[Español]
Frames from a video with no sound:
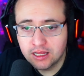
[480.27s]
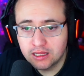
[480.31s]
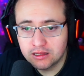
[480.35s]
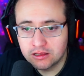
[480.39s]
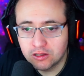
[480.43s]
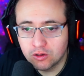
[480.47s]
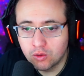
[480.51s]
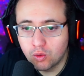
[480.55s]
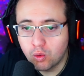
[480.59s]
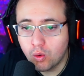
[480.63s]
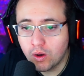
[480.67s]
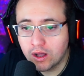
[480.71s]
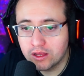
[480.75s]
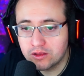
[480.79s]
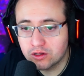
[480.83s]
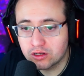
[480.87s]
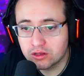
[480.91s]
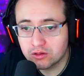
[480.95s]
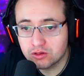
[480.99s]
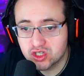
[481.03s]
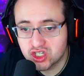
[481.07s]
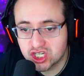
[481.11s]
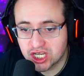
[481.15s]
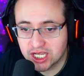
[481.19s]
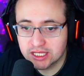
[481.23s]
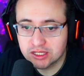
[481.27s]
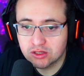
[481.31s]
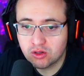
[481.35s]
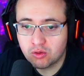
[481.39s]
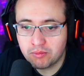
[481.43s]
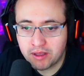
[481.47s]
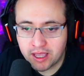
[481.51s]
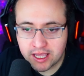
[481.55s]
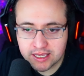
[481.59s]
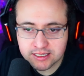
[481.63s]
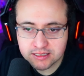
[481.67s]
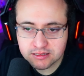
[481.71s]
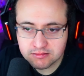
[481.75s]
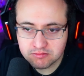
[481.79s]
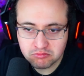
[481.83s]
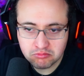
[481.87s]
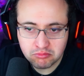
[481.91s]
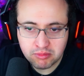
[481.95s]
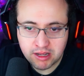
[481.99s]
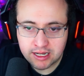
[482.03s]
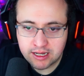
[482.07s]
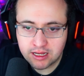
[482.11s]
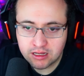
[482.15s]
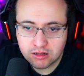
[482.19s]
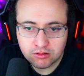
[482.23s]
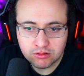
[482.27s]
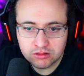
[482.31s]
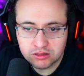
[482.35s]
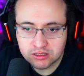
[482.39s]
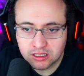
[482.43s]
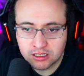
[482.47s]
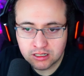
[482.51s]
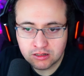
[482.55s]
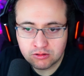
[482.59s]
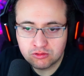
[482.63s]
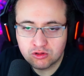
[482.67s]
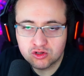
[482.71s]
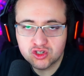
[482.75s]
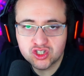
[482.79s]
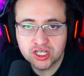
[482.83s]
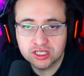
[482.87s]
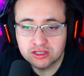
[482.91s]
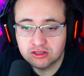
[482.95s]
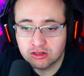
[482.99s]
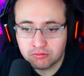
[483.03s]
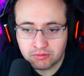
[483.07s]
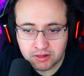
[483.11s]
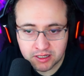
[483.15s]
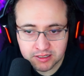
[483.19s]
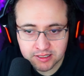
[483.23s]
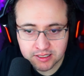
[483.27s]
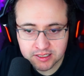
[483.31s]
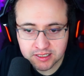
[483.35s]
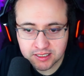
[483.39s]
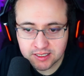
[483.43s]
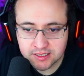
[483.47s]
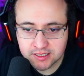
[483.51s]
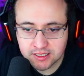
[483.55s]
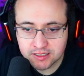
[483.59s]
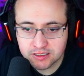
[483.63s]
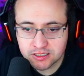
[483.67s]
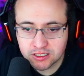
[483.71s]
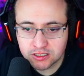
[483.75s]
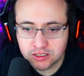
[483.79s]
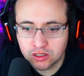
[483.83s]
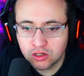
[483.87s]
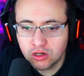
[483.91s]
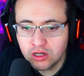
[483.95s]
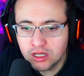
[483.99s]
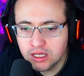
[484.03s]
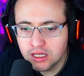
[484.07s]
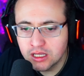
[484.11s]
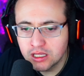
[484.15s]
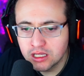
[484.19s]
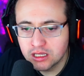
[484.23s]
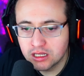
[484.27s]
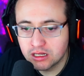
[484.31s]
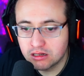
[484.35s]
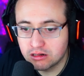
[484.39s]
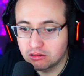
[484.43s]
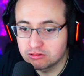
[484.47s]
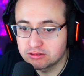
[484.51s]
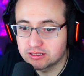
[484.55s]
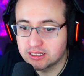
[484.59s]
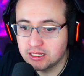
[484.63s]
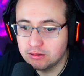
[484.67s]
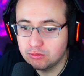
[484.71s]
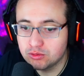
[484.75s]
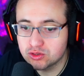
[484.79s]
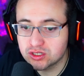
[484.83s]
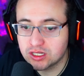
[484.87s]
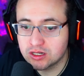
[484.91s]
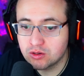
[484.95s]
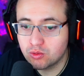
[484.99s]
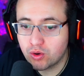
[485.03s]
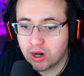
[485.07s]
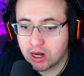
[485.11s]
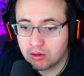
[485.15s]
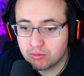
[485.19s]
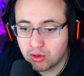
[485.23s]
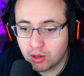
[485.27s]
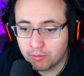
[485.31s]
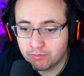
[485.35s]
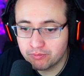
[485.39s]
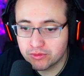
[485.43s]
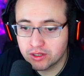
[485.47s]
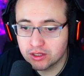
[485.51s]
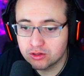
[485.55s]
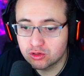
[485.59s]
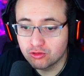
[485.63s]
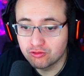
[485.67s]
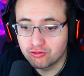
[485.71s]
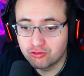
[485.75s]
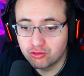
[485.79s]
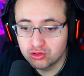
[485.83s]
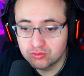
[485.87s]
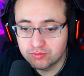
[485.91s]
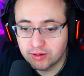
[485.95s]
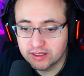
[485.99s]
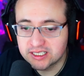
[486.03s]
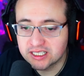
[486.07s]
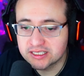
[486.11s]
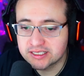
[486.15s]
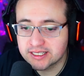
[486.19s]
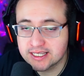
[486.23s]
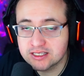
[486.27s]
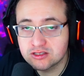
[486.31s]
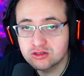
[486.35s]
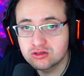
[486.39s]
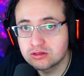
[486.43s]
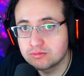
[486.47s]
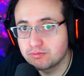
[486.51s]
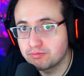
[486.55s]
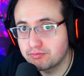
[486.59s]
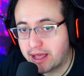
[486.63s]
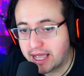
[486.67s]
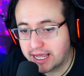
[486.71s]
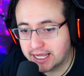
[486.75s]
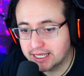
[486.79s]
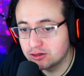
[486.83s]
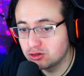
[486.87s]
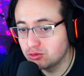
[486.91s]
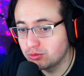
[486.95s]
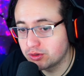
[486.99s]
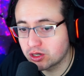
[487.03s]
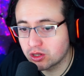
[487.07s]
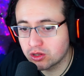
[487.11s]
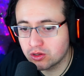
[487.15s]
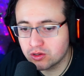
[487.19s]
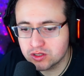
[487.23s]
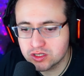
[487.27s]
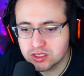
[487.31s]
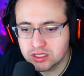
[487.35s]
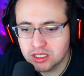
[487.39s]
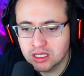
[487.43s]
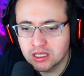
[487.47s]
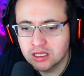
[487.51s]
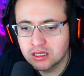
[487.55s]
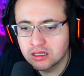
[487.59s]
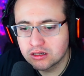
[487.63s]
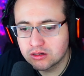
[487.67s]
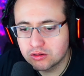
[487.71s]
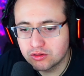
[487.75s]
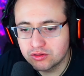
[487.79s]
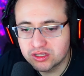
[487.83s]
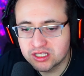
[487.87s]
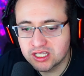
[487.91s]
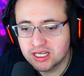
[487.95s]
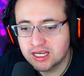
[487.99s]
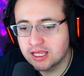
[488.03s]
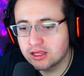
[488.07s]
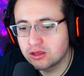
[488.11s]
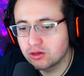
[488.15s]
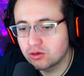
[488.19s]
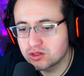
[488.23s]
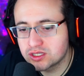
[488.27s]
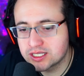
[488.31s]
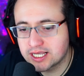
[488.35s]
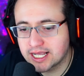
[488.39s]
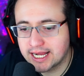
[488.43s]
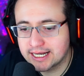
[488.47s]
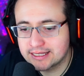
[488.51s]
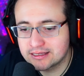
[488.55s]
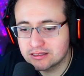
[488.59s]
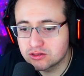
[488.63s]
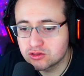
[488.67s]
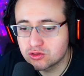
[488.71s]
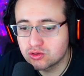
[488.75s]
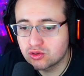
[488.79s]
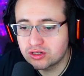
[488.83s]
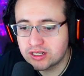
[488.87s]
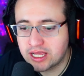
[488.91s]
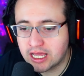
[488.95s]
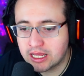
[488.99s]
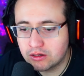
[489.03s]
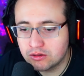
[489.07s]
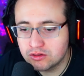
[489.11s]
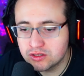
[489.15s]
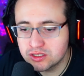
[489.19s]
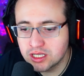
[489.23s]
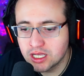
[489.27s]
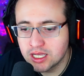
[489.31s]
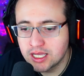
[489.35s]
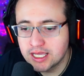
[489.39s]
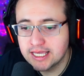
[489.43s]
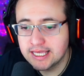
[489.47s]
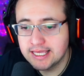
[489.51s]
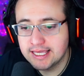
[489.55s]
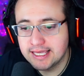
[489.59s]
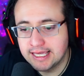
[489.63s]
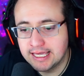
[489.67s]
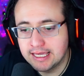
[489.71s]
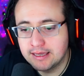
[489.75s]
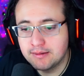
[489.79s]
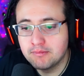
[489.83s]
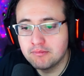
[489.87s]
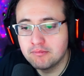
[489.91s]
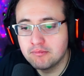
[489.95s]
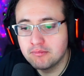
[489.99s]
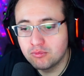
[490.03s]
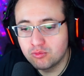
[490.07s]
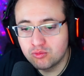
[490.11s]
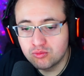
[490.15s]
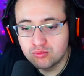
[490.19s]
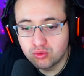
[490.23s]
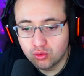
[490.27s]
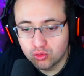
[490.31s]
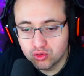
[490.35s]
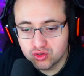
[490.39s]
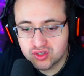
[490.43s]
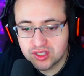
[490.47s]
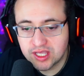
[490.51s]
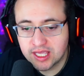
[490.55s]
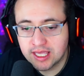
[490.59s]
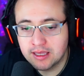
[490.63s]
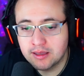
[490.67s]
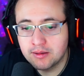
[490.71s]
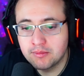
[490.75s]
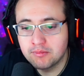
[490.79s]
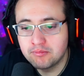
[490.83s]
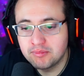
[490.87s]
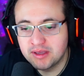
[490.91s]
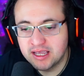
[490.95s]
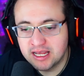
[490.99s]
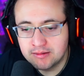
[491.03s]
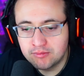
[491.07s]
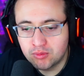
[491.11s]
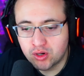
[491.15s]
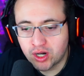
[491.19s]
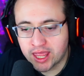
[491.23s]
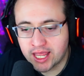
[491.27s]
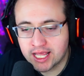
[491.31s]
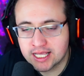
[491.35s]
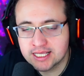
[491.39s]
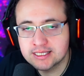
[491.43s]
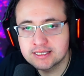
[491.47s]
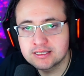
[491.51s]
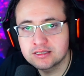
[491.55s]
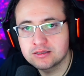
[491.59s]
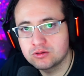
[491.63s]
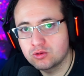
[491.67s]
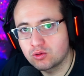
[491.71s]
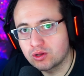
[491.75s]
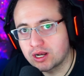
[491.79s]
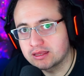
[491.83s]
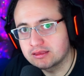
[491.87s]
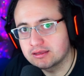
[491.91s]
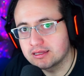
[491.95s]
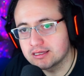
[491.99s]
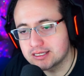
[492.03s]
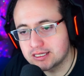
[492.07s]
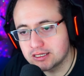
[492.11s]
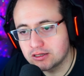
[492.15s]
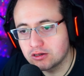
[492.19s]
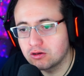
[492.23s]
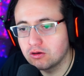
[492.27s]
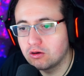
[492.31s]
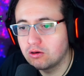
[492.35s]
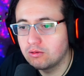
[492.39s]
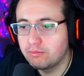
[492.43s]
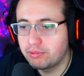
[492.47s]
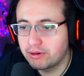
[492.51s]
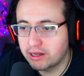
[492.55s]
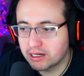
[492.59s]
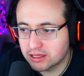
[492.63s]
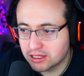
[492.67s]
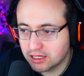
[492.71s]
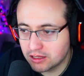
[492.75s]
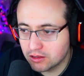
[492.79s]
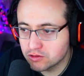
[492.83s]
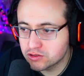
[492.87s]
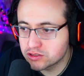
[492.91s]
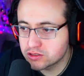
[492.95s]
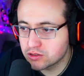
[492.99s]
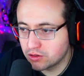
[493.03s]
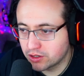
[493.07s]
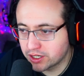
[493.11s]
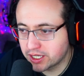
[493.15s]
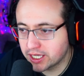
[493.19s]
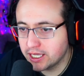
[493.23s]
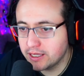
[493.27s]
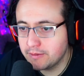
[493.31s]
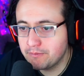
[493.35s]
de un jugador de 80 más, ¿vale? Contiene un 80 más, así de sencillo. Y luego tenemos el Warm Up to 23 Pack número 2, contiene dos cartas de oro raros y un boost de 1000 monedas durante 5 partidos, ¿ok?